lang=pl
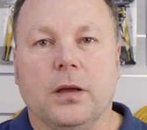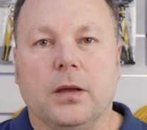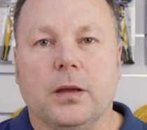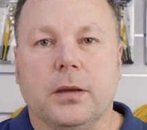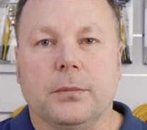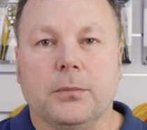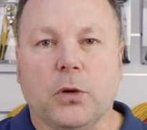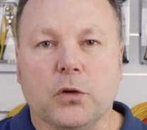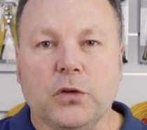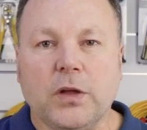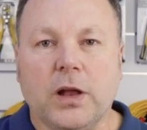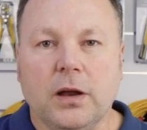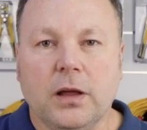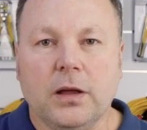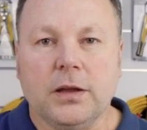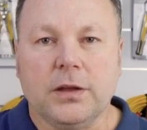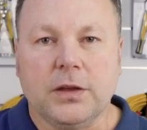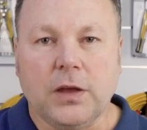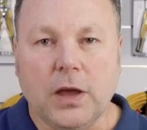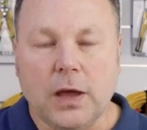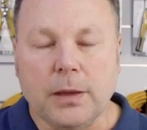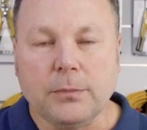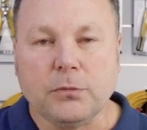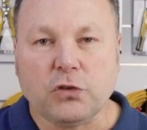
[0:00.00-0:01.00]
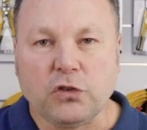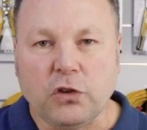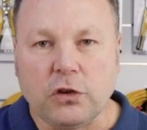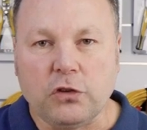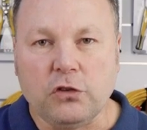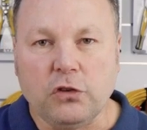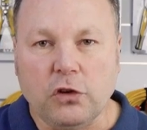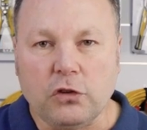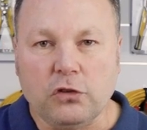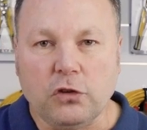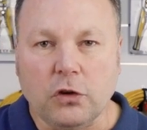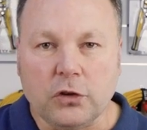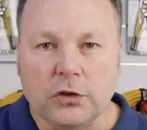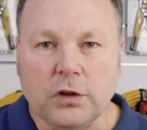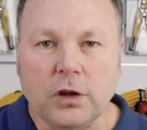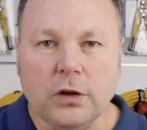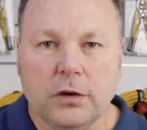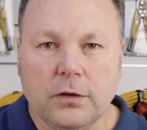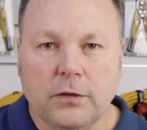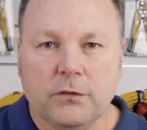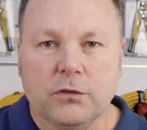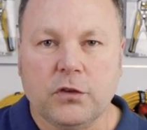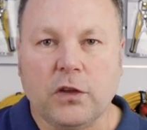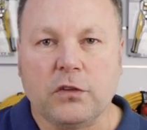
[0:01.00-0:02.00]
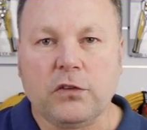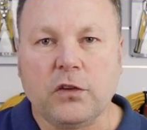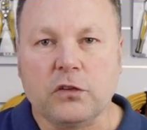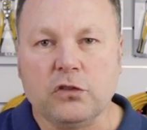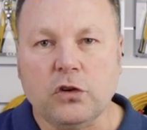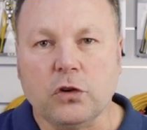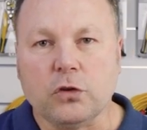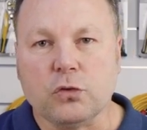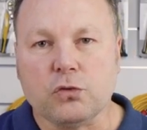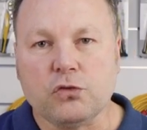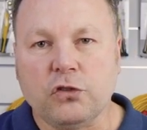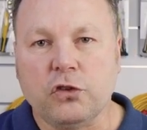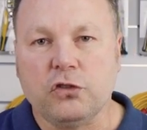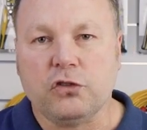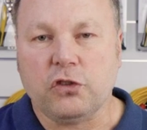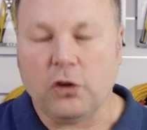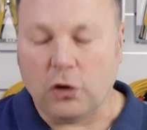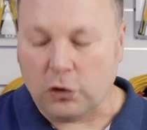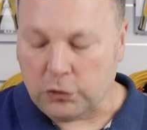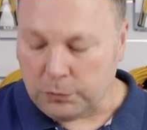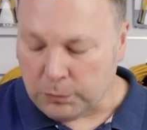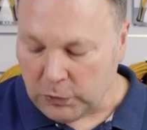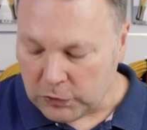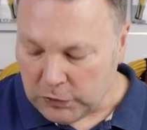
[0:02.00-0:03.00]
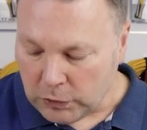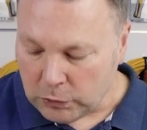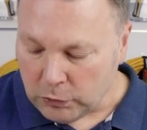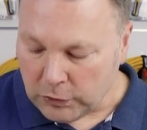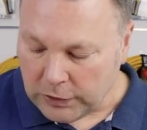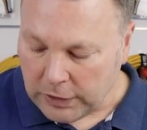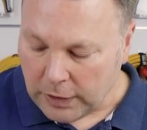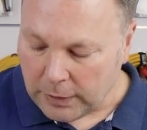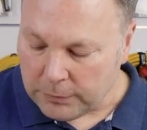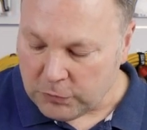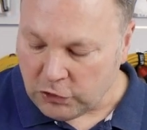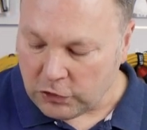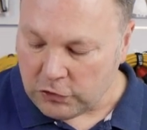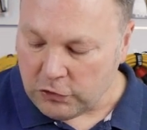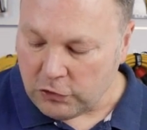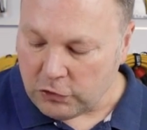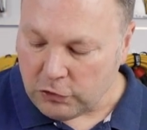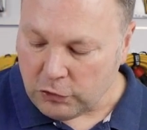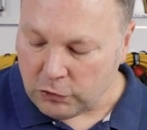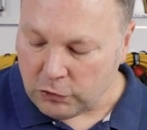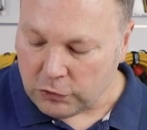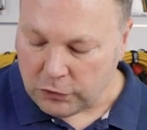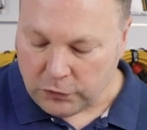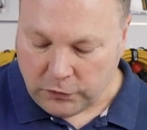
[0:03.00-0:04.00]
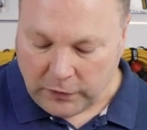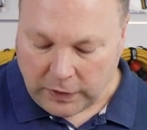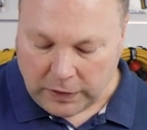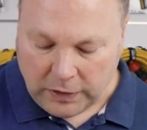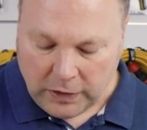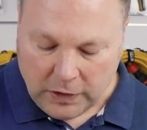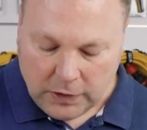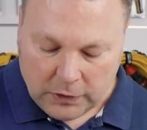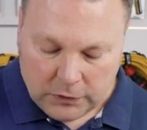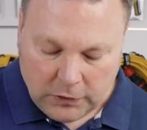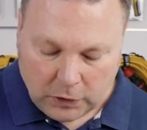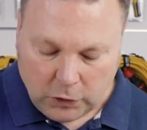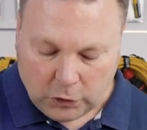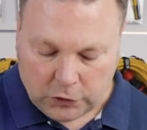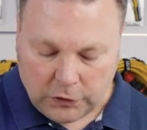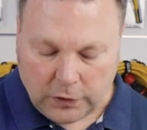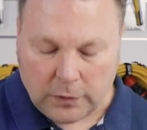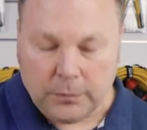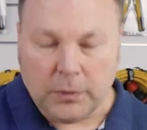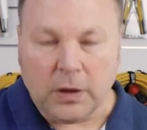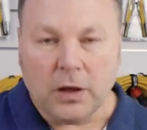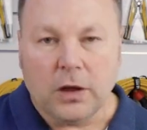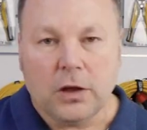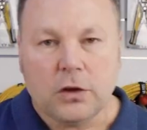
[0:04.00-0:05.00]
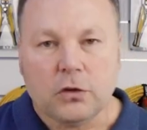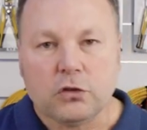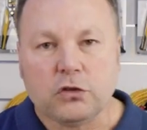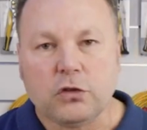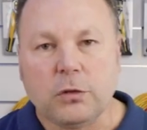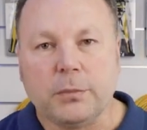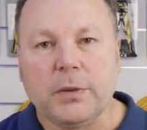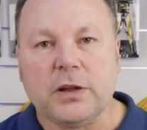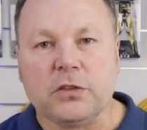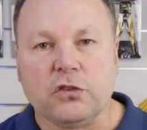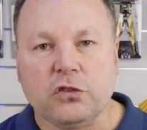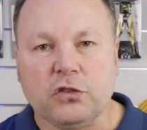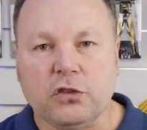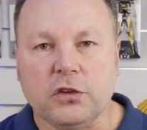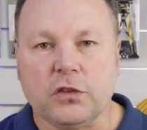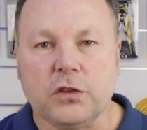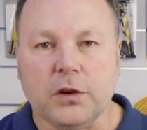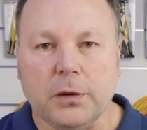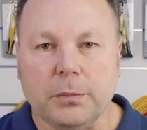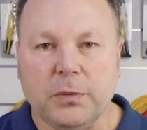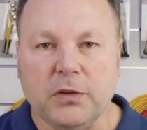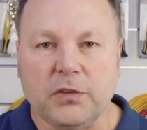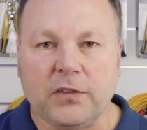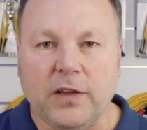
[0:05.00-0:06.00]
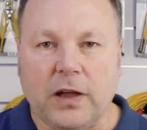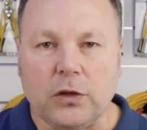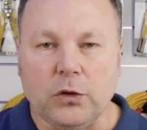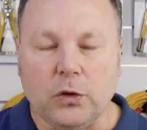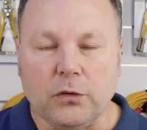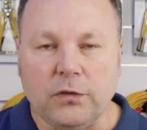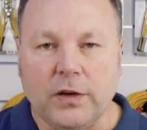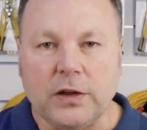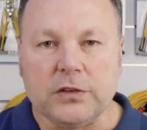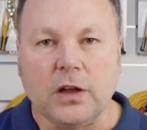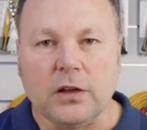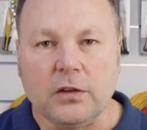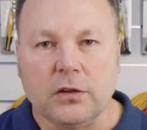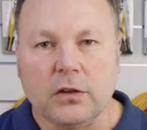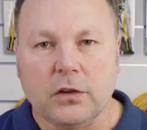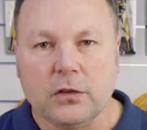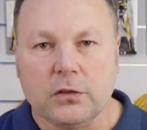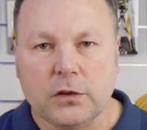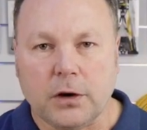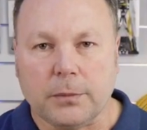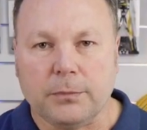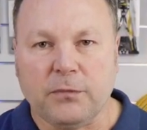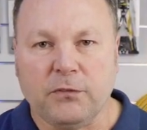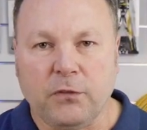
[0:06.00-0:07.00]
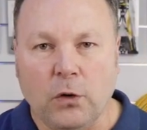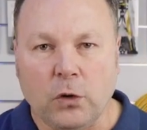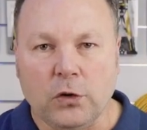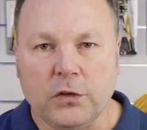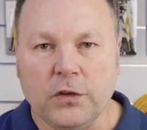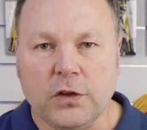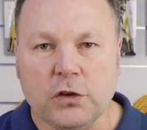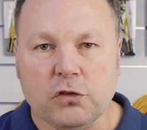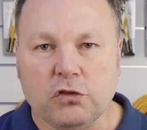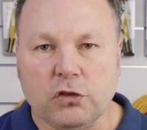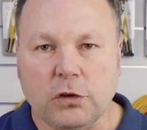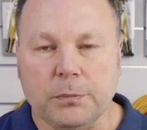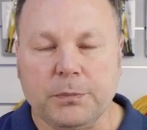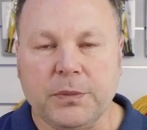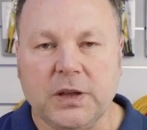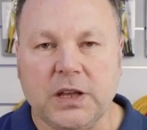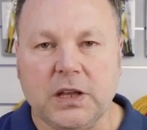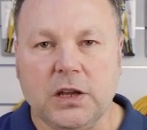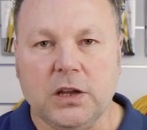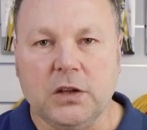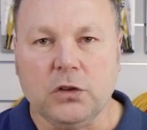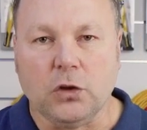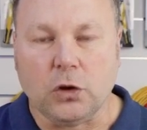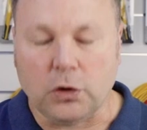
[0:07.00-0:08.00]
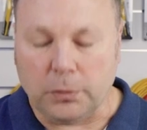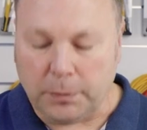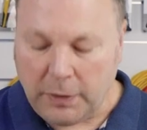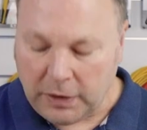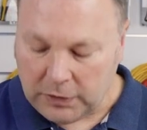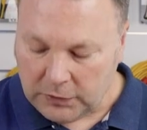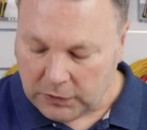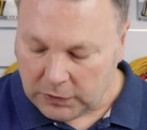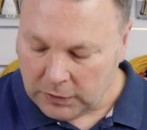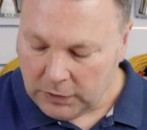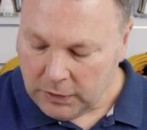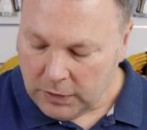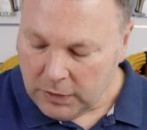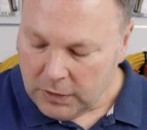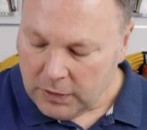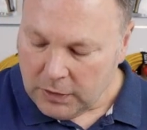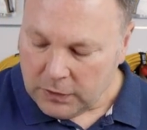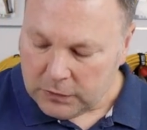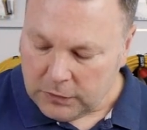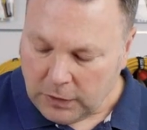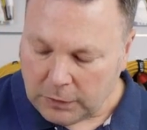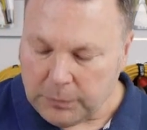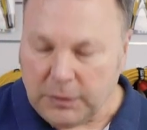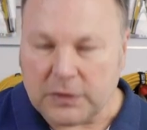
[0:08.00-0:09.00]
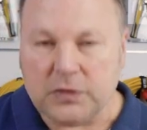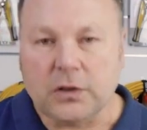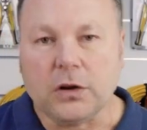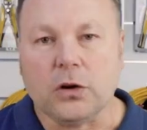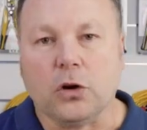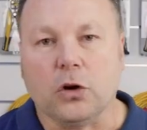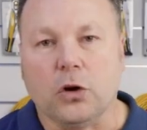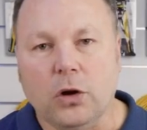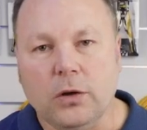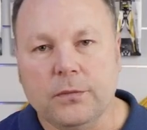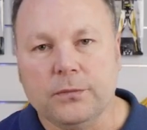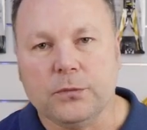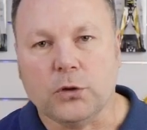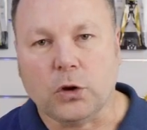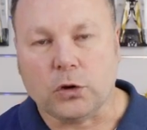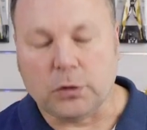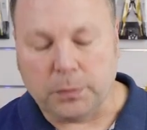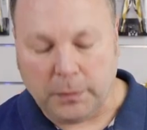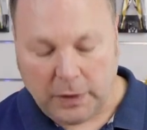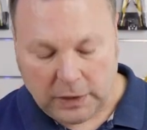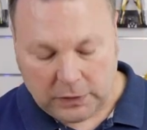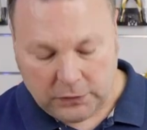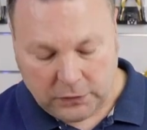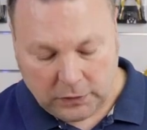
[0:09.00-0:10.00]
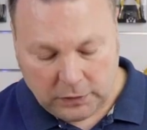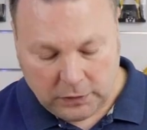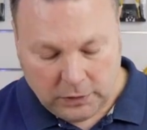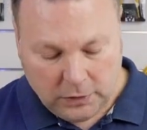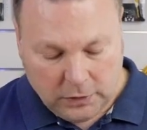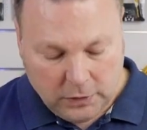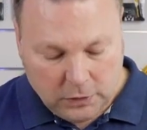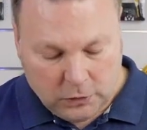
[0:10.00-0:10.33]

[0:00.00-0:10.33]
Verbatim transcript: Y, model GM60 w zasadzie różni się od modelu GM62 tylko tym, że ma trzy tryby skanowania. Tryb wolny, szybki i normalny. Ten ma tylko normalny.